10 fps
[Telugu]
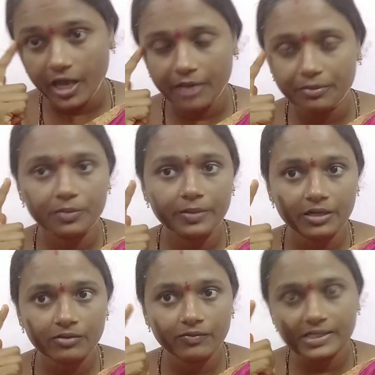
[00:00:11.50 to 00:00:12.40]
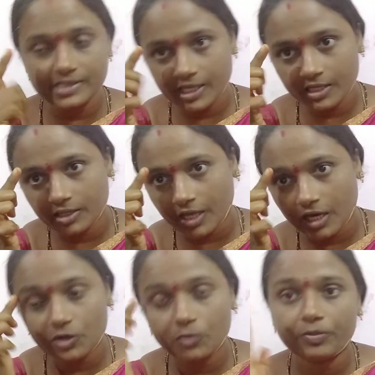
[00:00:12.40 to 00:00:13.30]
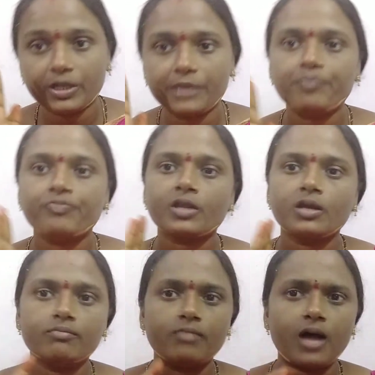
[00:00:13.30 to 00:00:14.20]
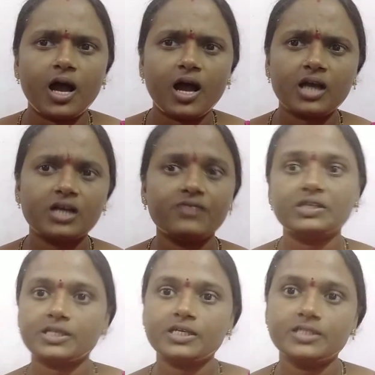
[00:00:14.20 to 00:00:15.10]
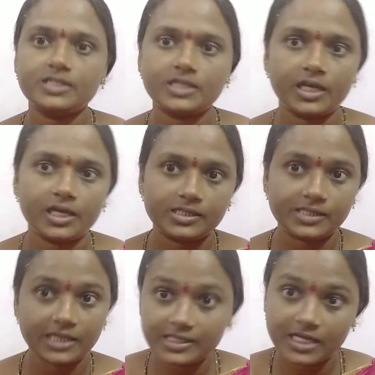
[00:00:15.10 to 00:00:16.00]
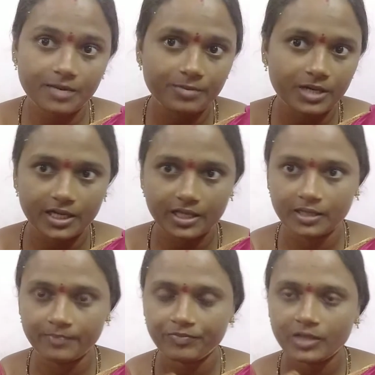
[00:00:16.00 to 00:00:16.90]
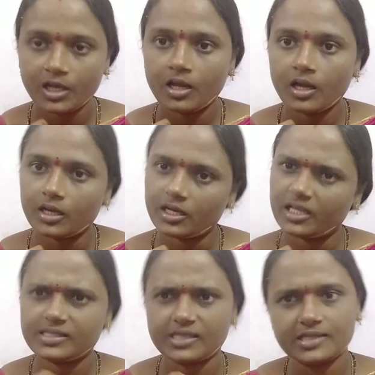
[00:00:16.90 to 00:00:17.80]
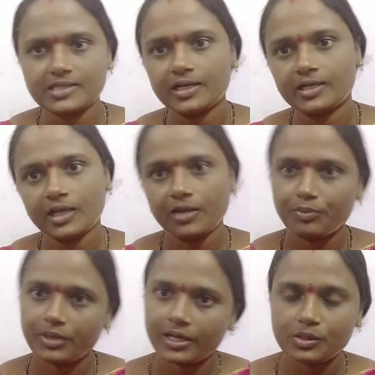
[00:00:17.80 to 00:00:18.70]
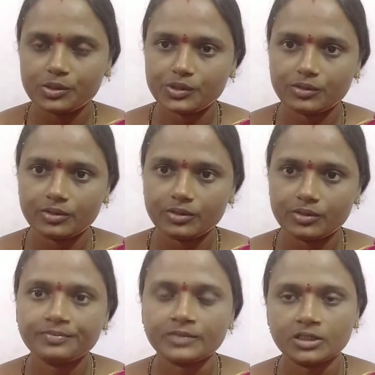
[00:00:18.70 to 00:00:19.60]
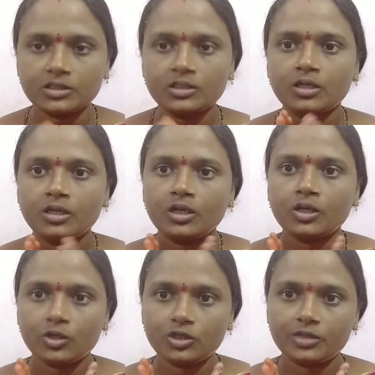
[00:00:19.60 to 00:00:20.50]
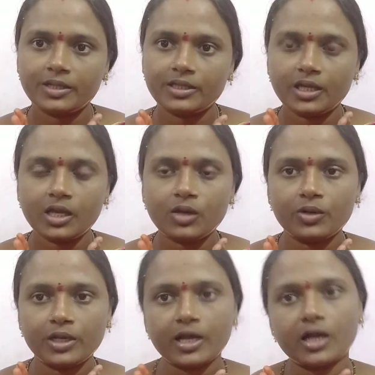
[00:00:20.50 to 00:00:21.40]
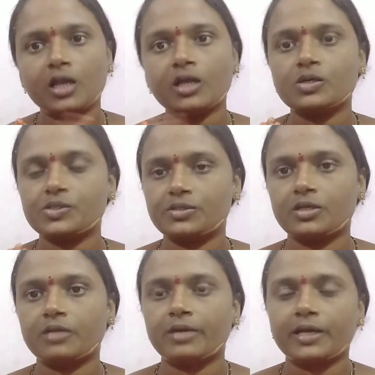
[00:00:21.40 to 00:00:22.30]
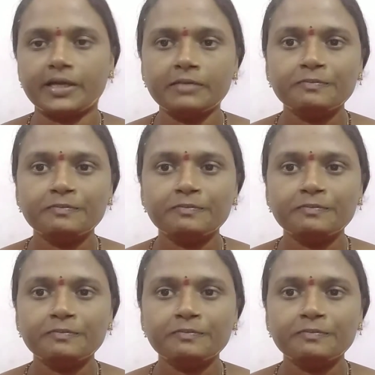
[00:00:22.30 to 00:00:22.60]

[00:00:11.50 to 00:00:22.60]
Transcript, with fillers: హైబ్రో పెయిన్ వన్ సైడ్ తలనొప్పి బాగా విసిగించే సీజన్ అనమాట ఇది అంటే సీజన్ అంటే ఎప్పుడైనా వస్తుంది కొంతమందికి కొన్ని రకాలుగా వస్తుంది అనమాట